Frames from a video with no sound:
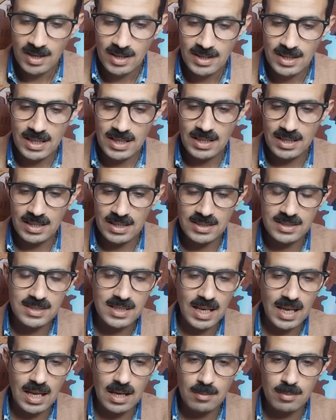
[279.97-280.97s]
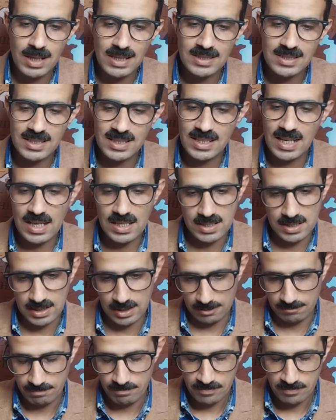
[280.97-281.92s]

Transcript: للانتخابات الرئاسيه